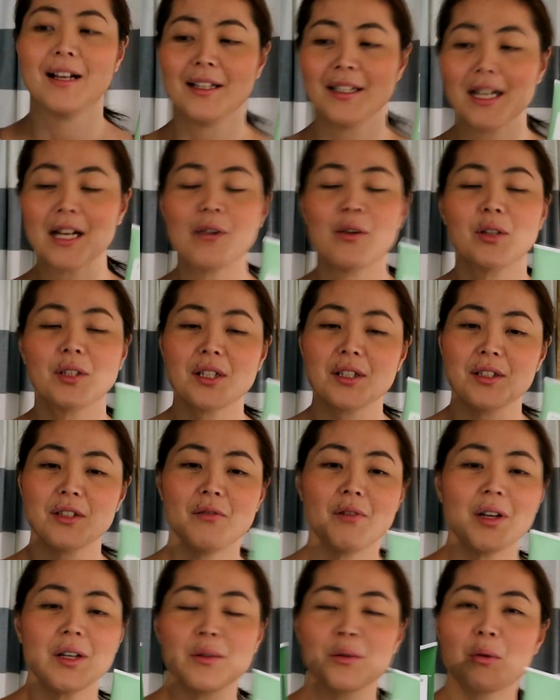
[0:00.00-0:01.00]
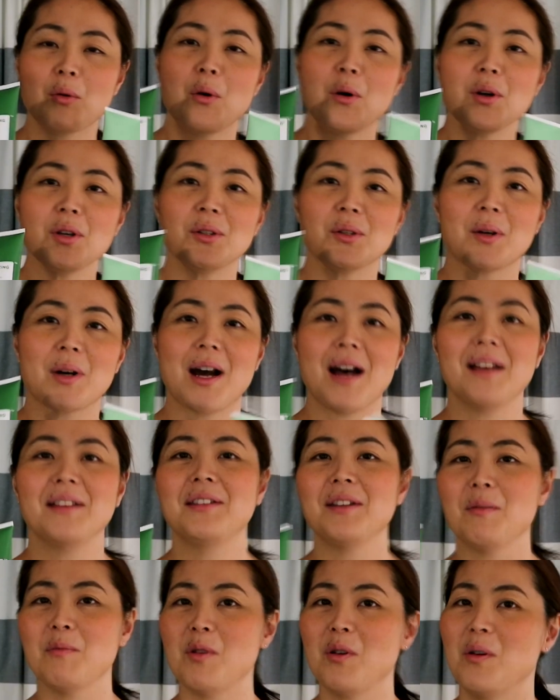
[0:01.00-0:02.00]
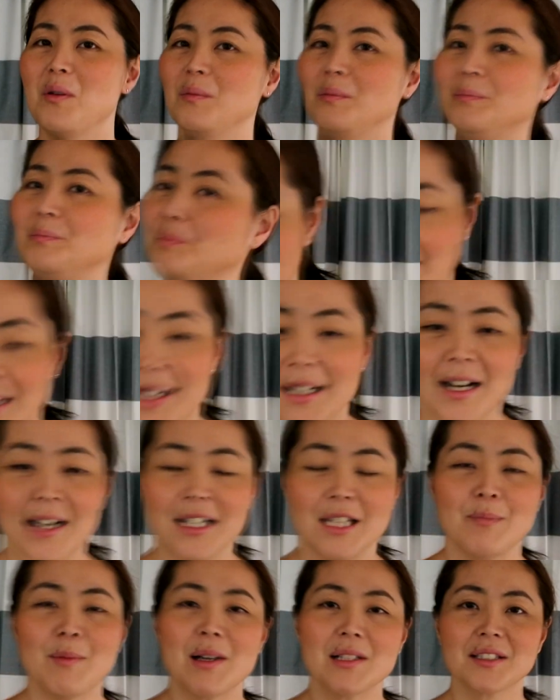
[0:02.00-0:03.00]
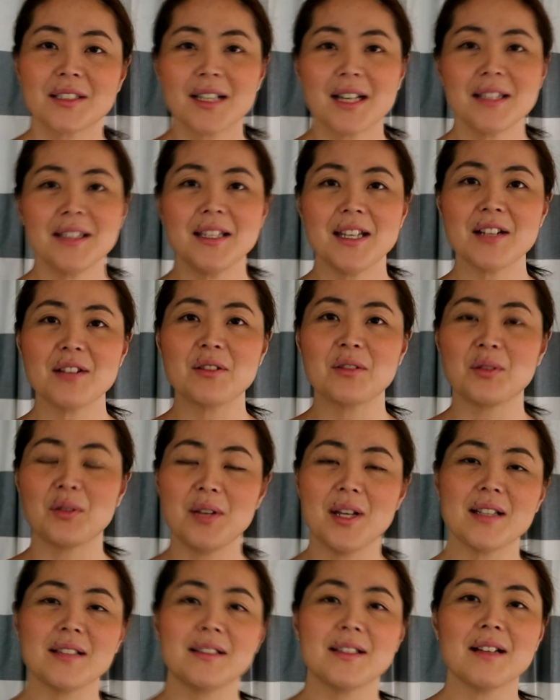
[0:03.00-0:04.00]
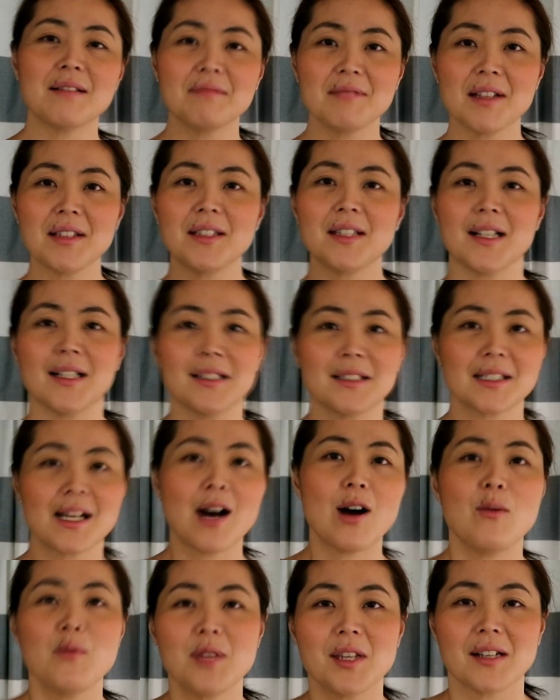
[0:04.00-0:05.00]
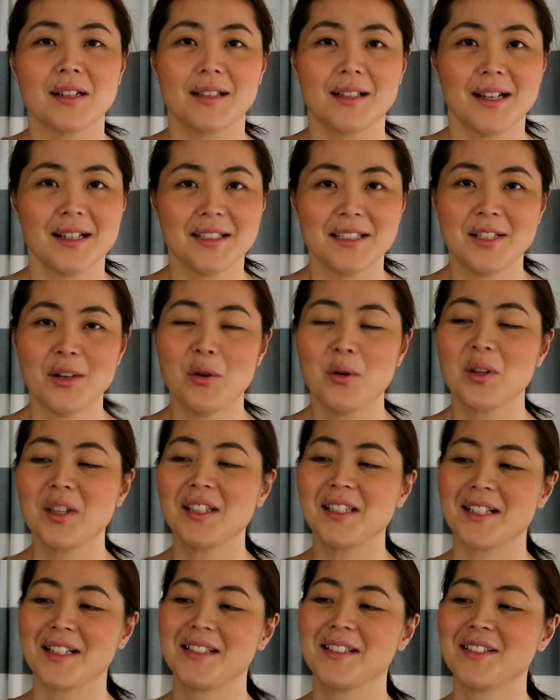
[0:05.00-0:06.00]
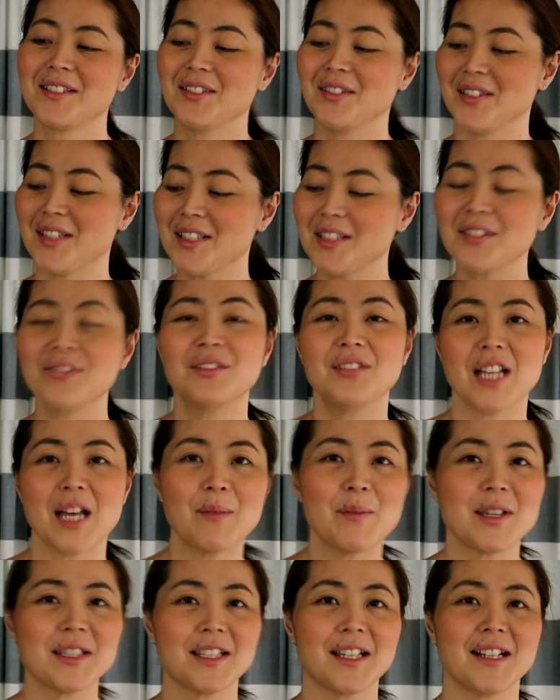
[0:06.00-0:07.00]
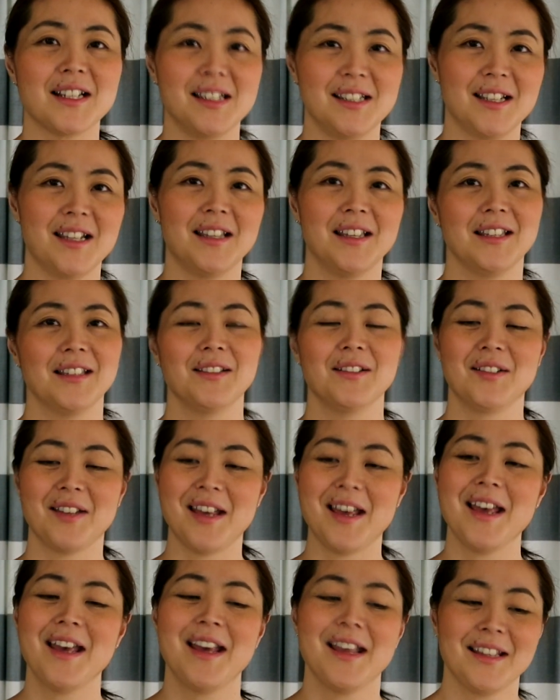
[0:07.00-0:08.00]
なんか私ね、割とこういうの買ってもなんか今使ってるのとりあえずなくなったら使おうみたいな感じで置いてたりするんで、すぐ試したりしないんですよね。